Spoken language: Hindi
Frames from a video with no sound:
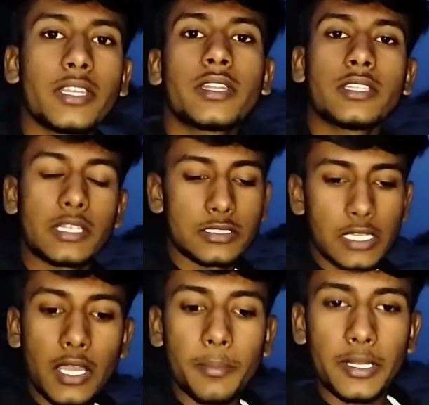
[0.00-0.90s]
के अंदर अंदर
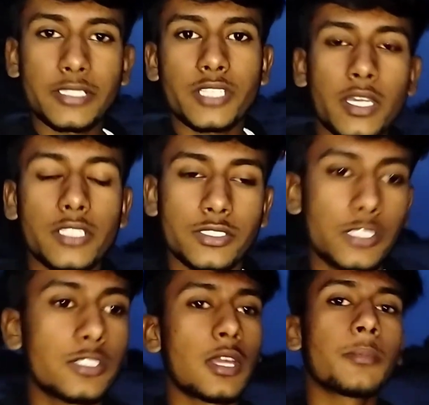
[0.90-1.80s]
अस अपना सारा
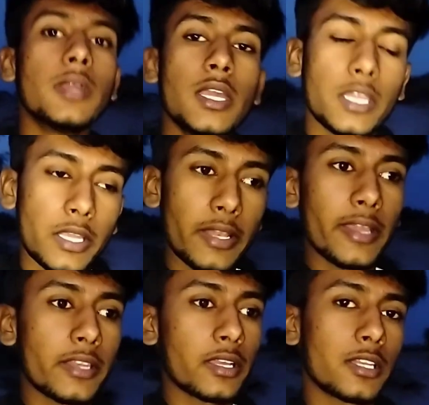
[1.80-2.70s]
सिस्टम
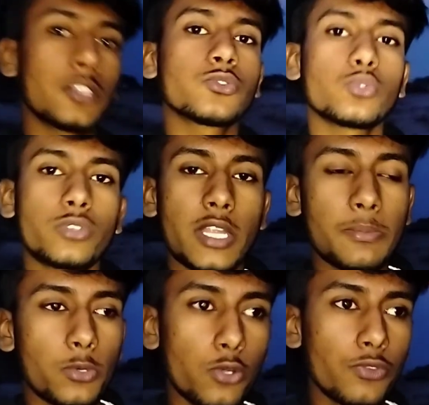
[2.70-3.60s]
क्लियर कर गिनसूँ
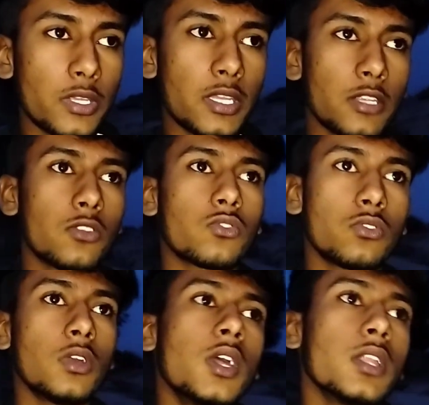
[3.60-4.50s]
ट्राईपोर्ट भी घेन
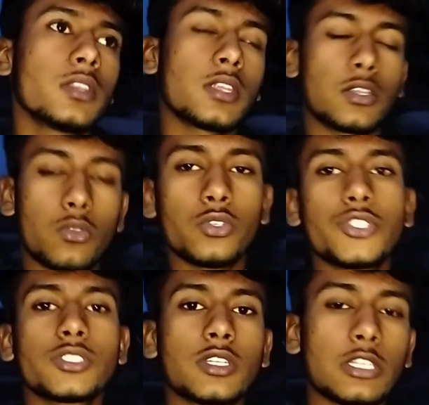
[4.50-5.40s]
गिनसूँ तो
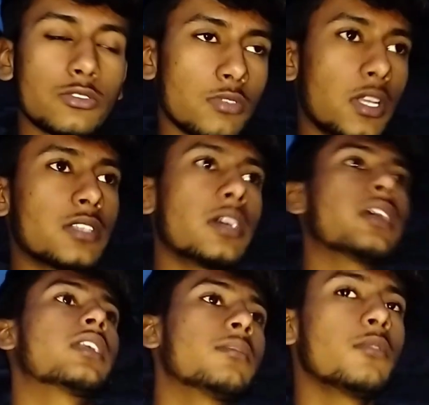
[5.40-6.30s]
कोशिश करे सो अगर
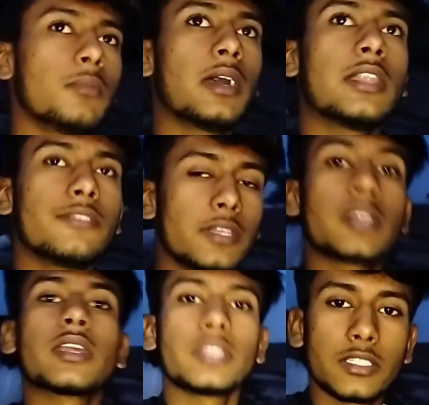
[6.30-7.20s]
सारे कने मोबाइल
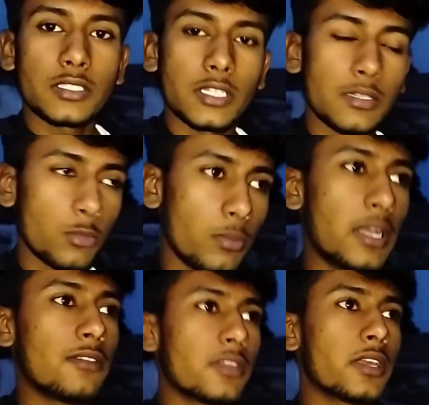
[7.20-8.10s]
भी घिनी गया तो
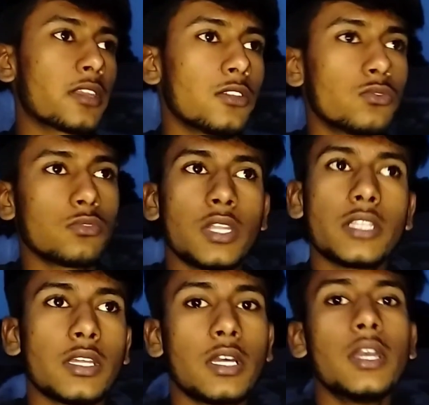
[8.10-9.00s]
मोबाइल भी घेन घिनसूँ
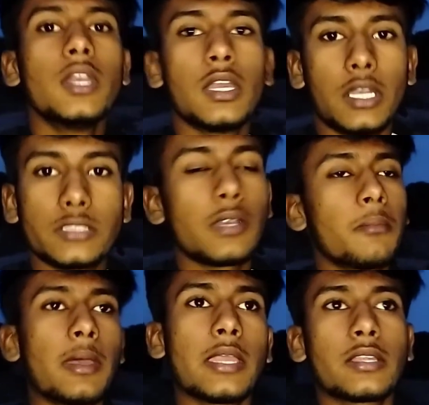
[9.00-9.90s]
ना तो अस
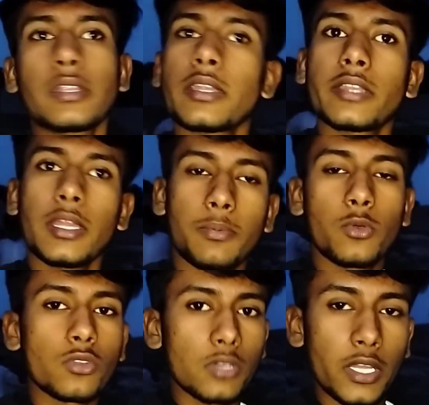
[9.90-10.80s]
माइक तो
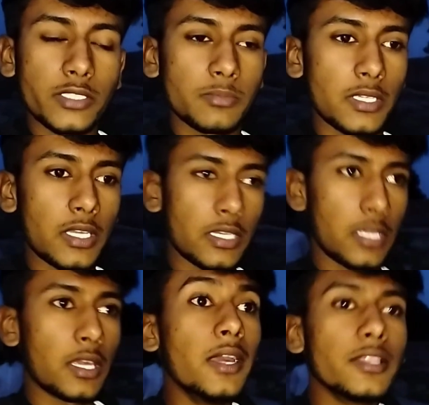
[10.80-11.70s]
ट्राईपोर्ट लाजमी
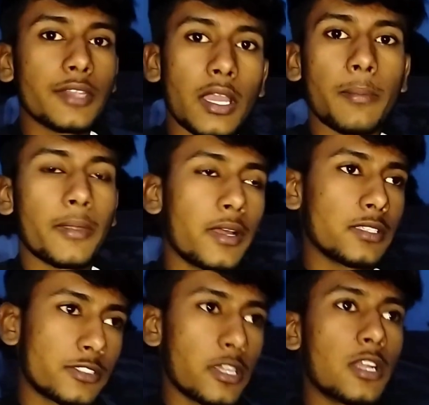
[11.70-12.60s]
घेन के ते
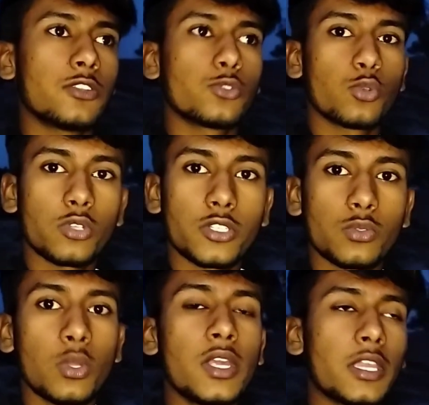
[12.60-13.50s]
अपना स्ट्रगल शुरू
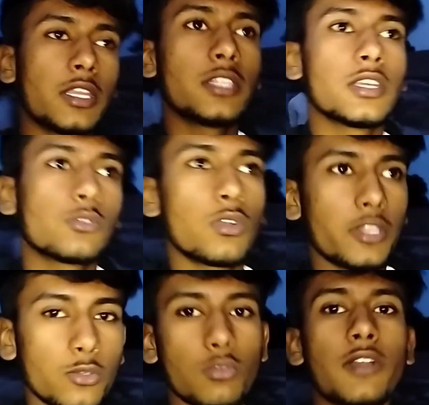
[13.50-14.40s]
करे सूँ
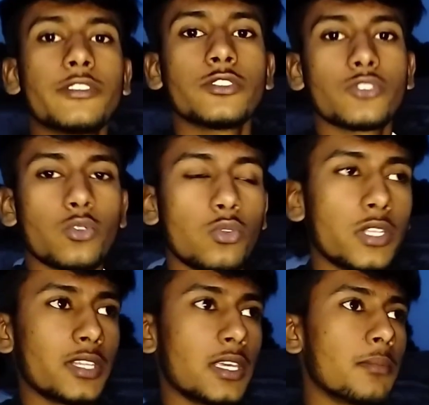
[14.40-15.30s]
थोड़े दुआ में
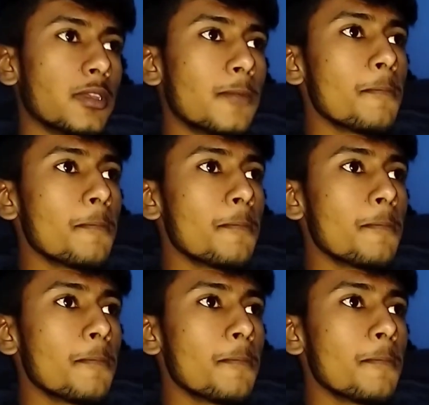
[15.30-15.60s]
जरूरत है